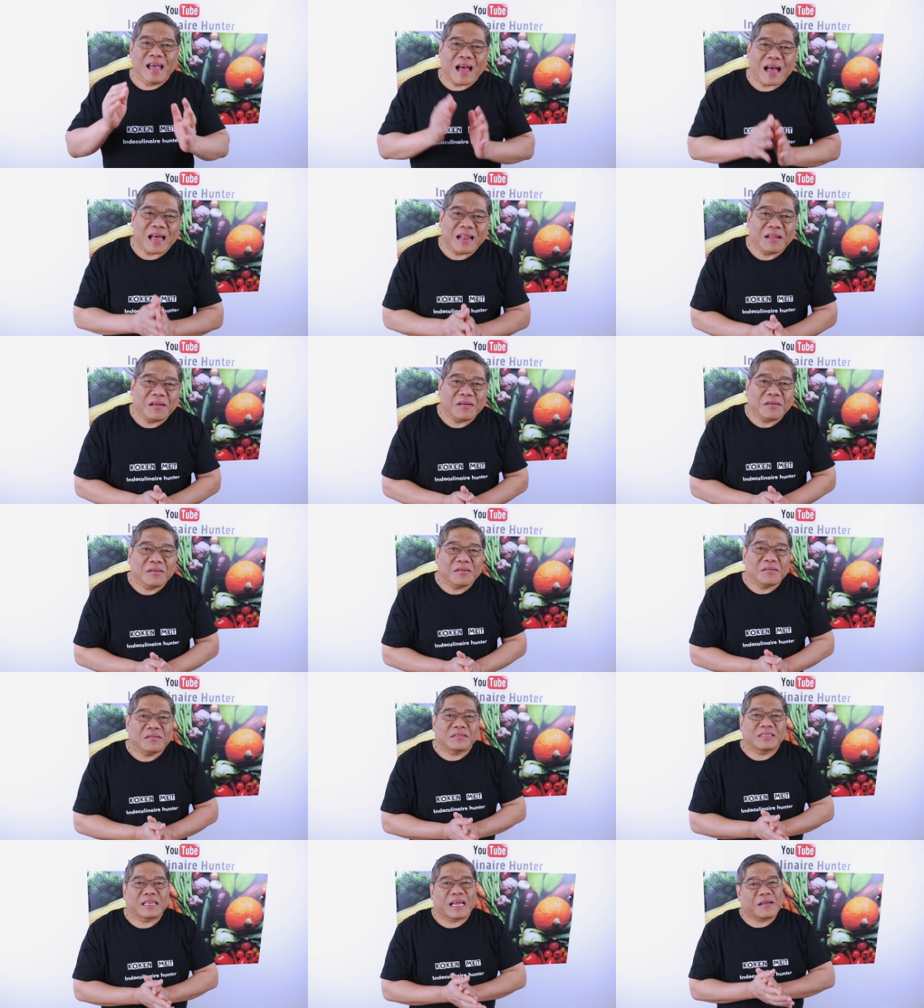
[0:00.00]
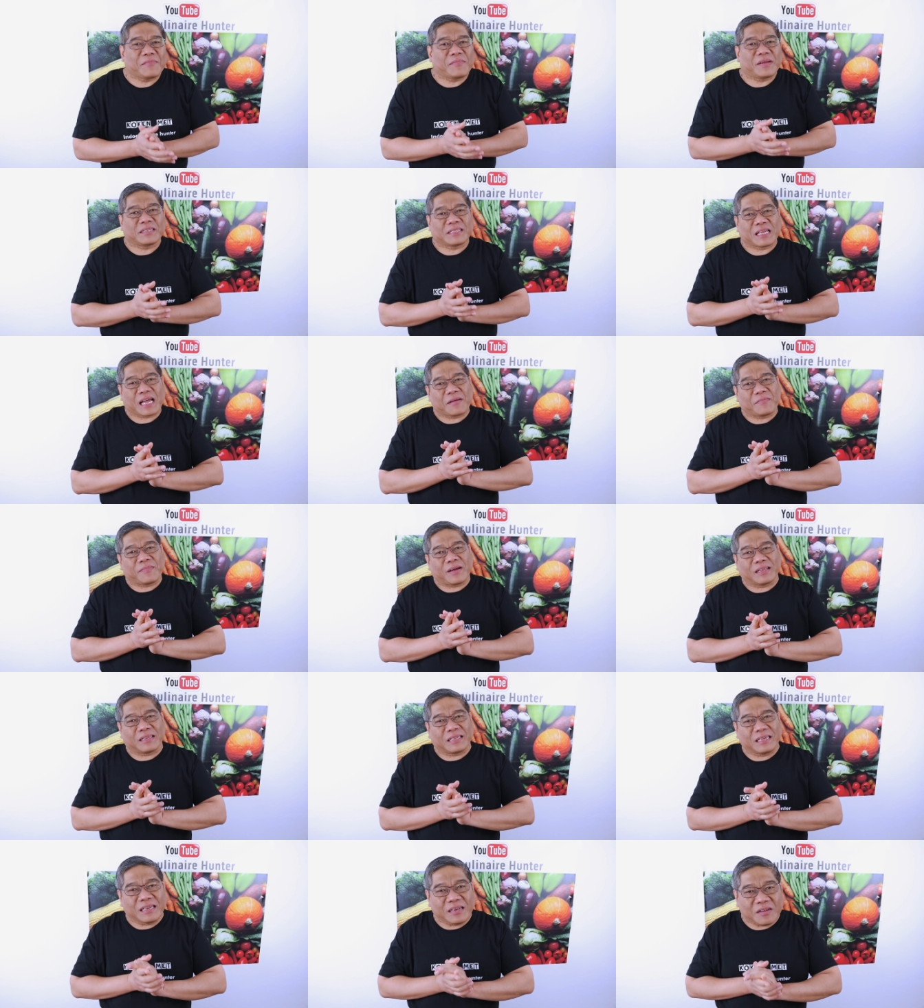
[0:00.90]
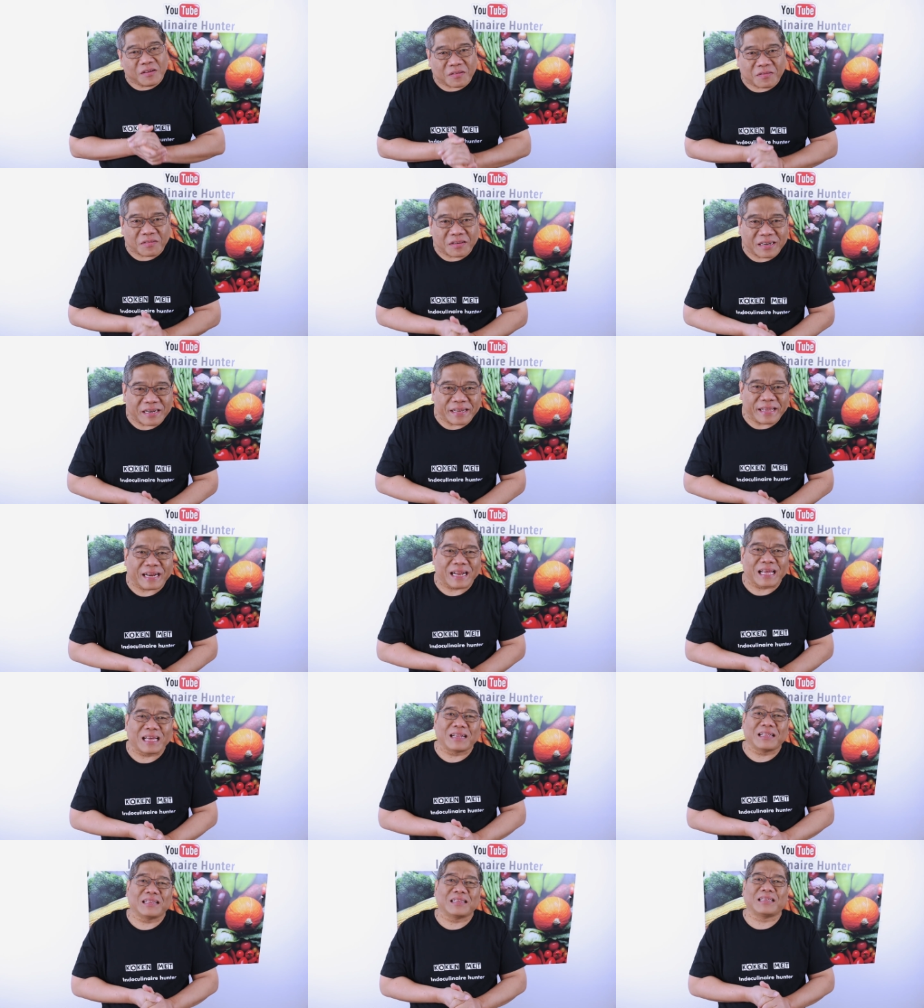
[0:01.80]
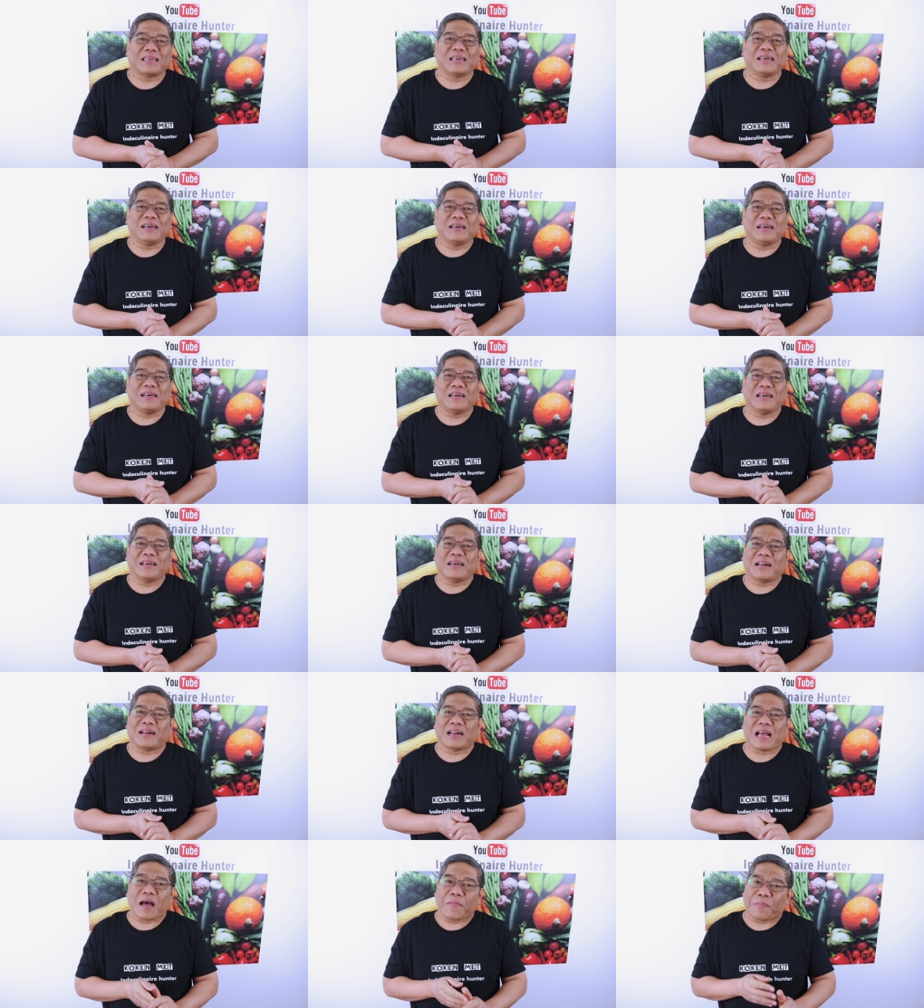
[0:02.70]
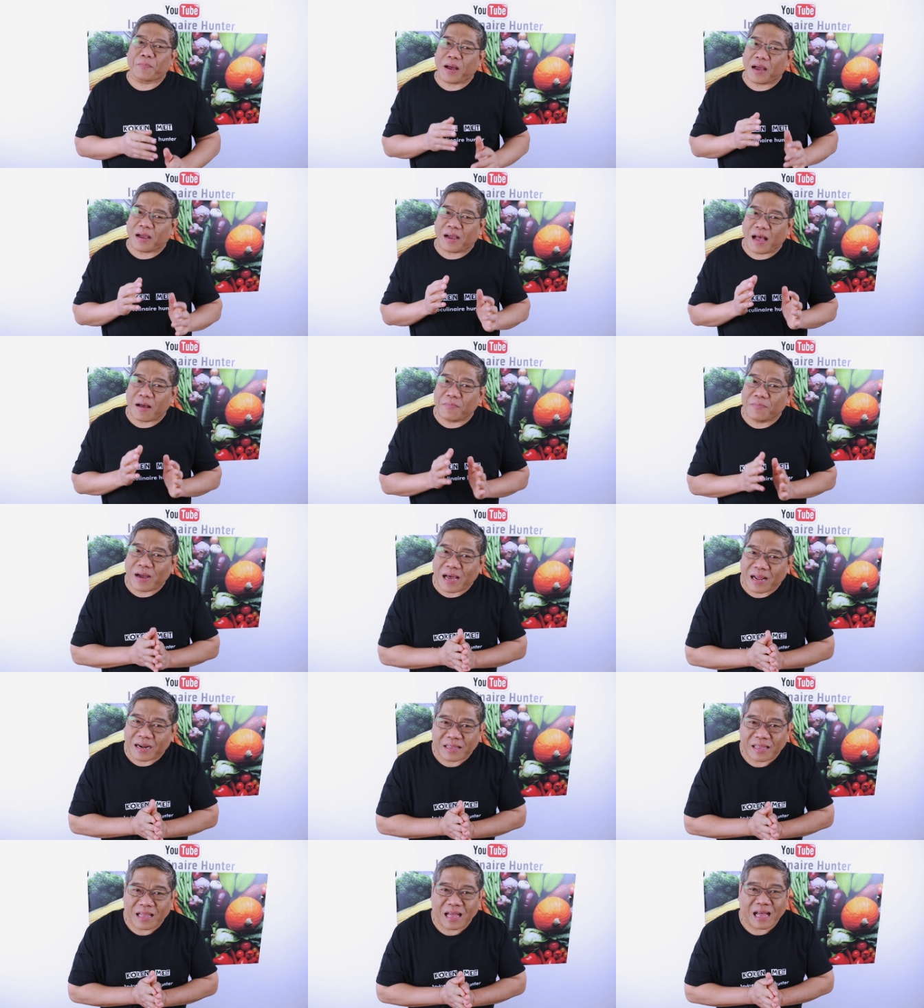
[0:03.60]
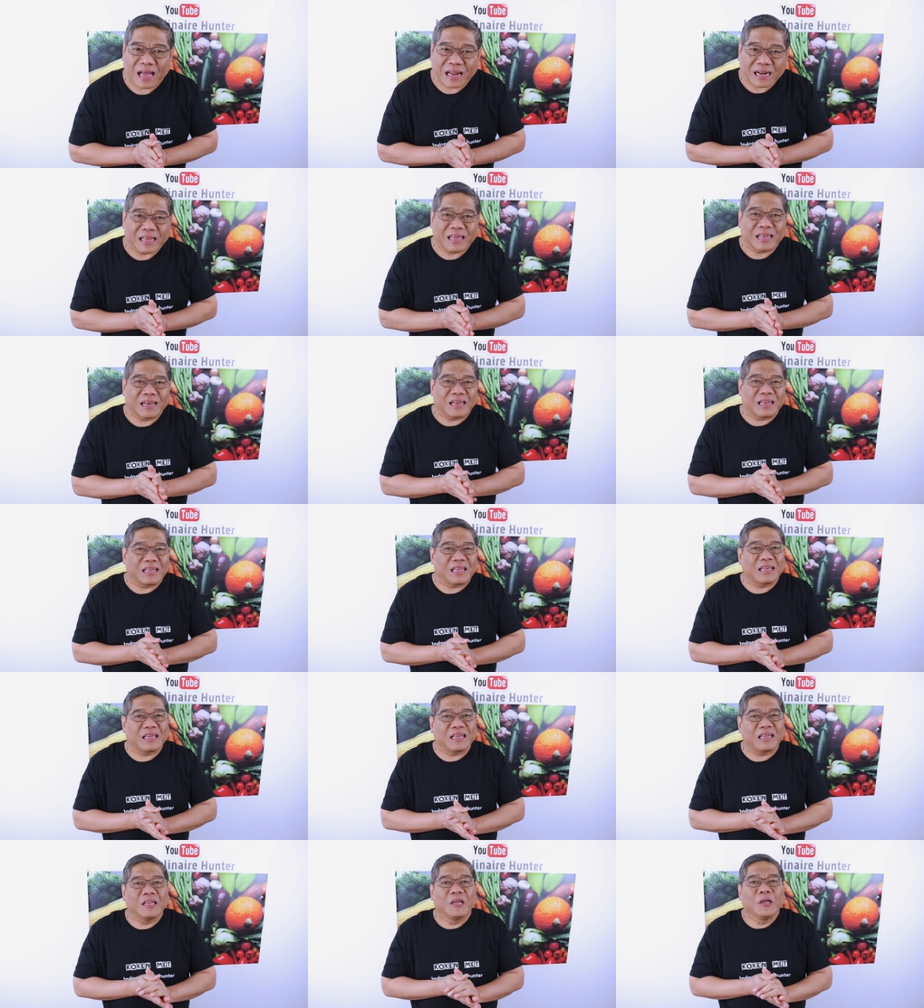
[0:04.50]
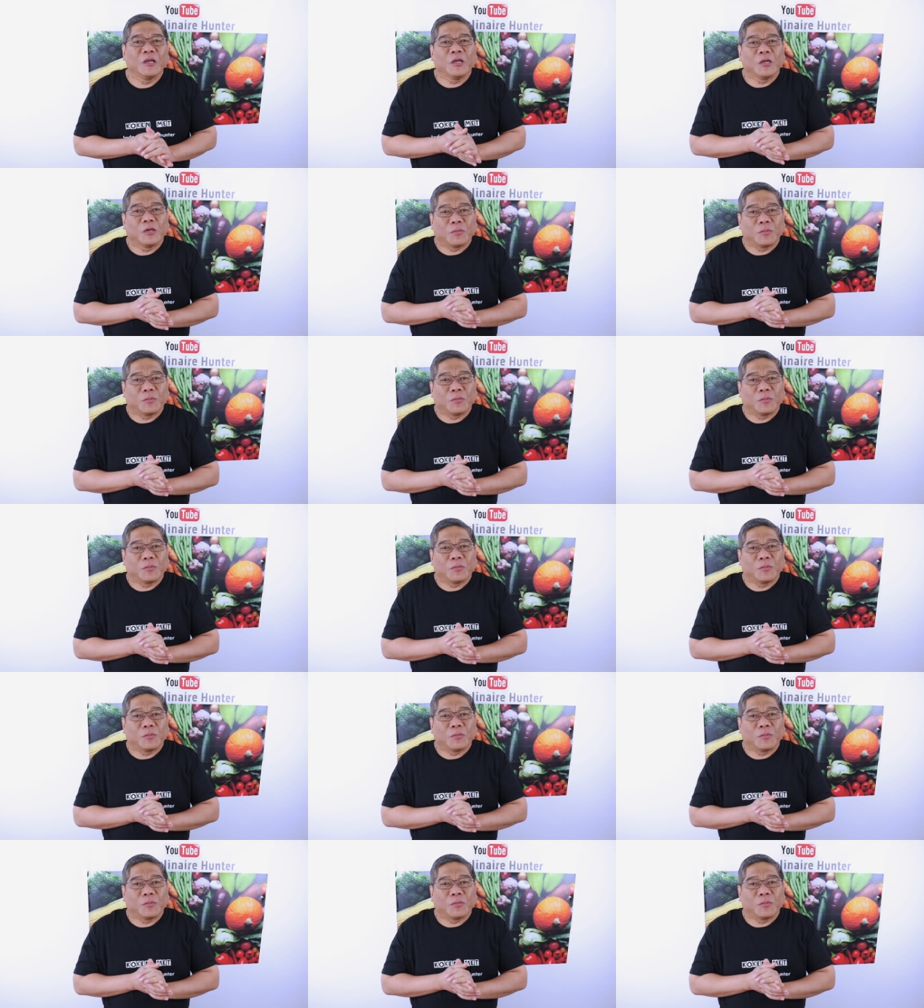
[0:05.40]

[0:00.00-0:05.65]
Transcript: Halo sahabat-sahabat Indo Kuliner Hunter, apa kabarnya hari ini?